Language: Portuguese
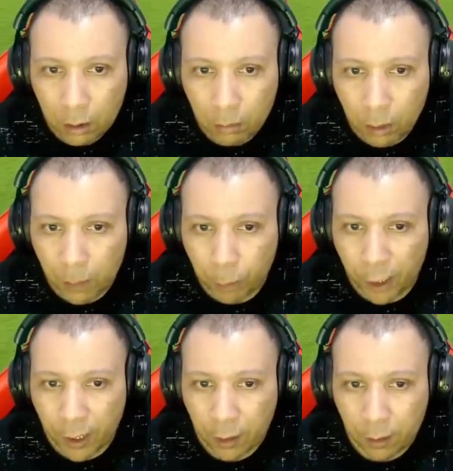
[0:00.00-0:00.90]
De
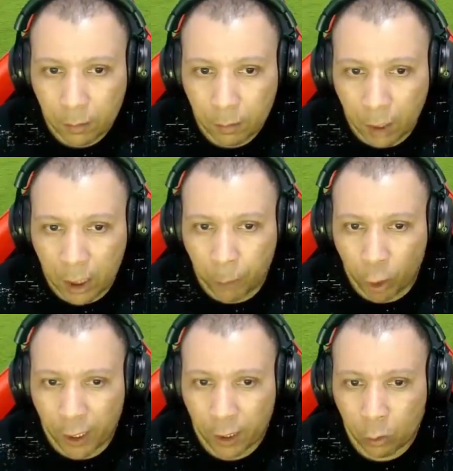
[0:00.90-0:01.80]
Bruyne. Bota De
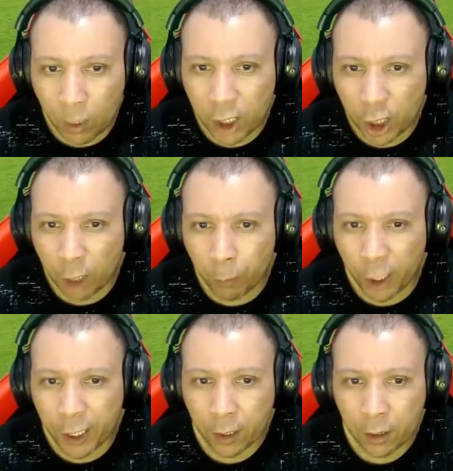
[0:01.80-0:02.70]
Bruyne. O assiste De
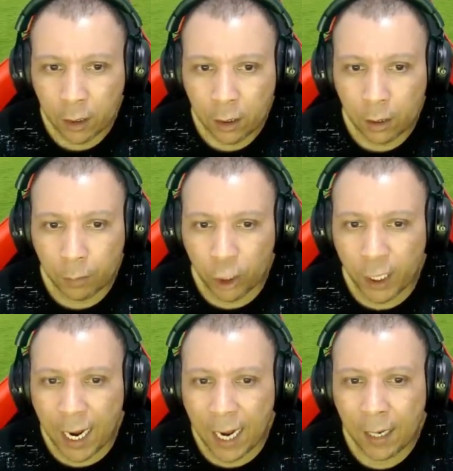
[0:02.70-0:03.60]
Bruyne. De Bruyne,
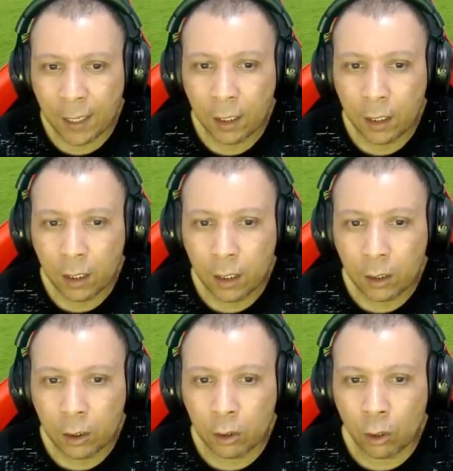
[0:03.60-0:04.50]
ah. Quem?
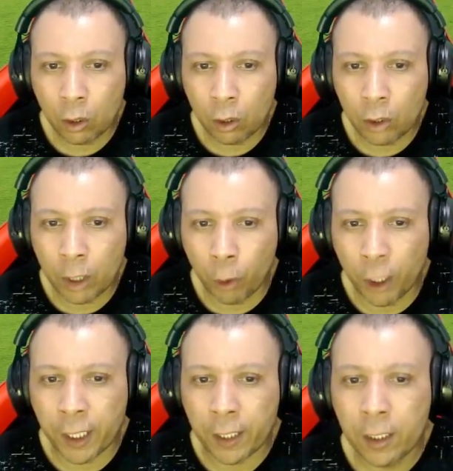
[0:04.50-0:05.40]
Entendeu, mano? De tipo assim, Bruyne.
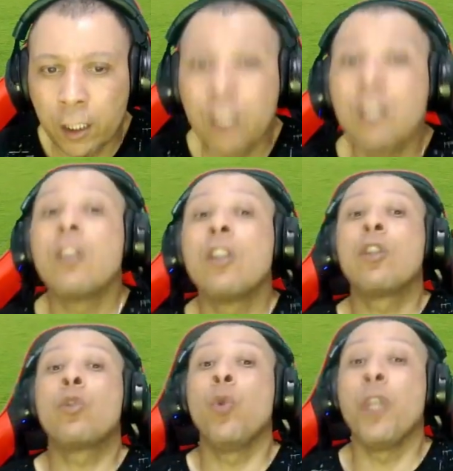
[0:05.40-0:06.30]
Tipo, então vamos
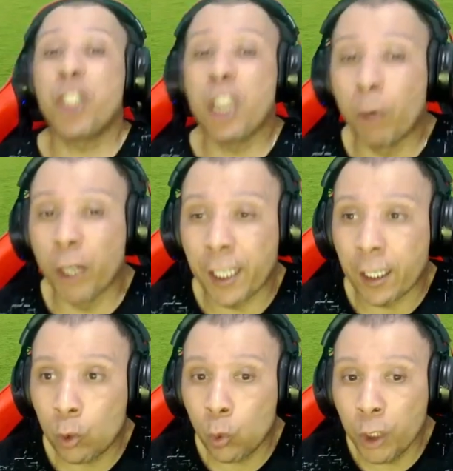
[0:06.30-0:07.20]
questionar Twitch, tudo. De Bruyne.
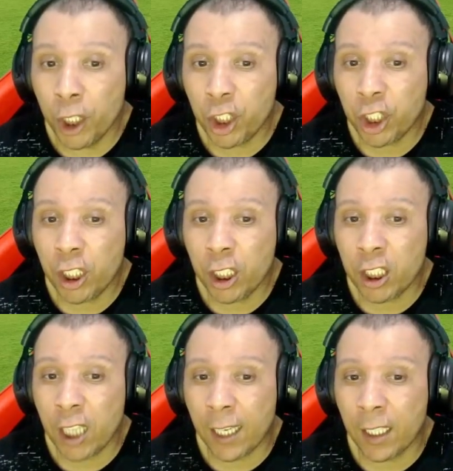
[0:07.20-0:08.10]
Twitch,
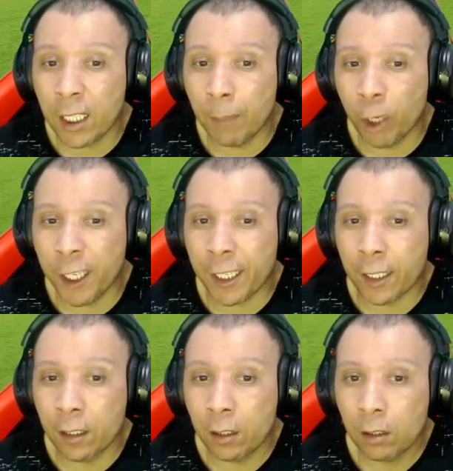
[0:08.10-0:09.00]
Instagram, De Bruyne.
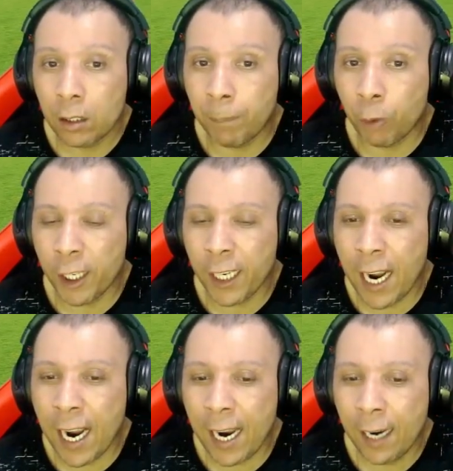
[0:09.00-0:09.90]
De Bruyne,
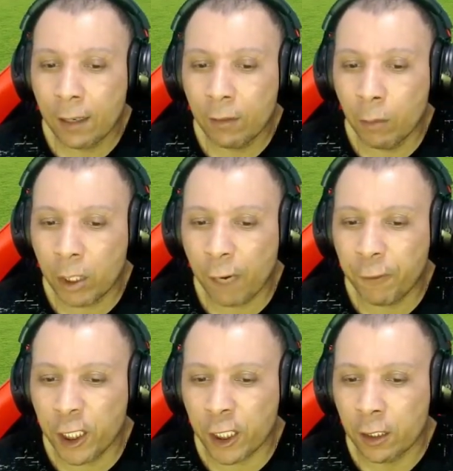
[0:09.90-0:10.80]
ah, vamos,
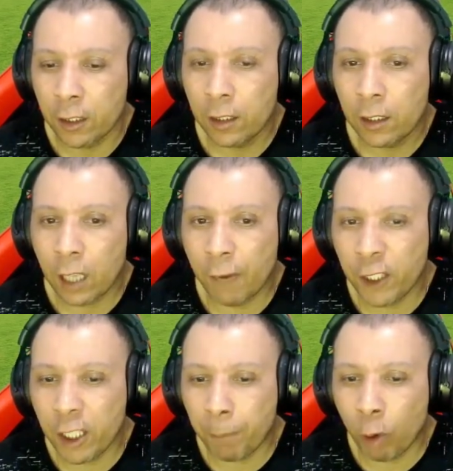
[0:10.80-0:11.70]
Kevin. Kevin
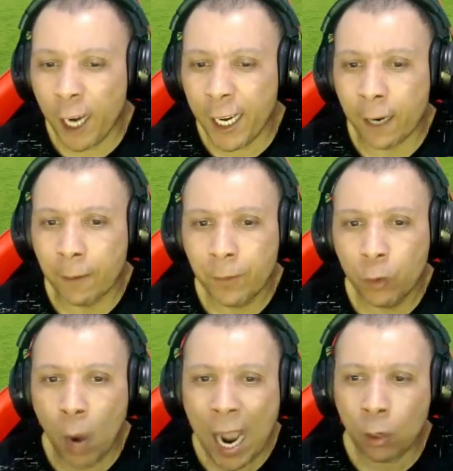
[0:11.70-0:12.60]
De Bruyne,
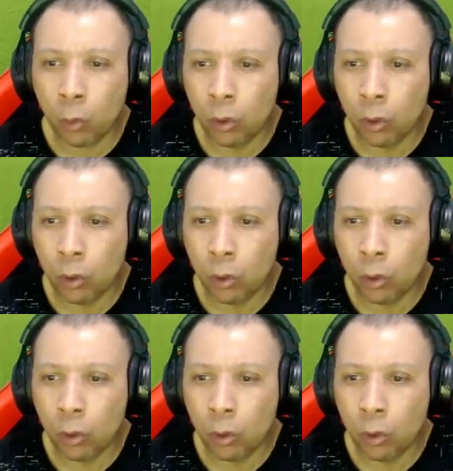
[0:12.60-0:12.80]
no arco.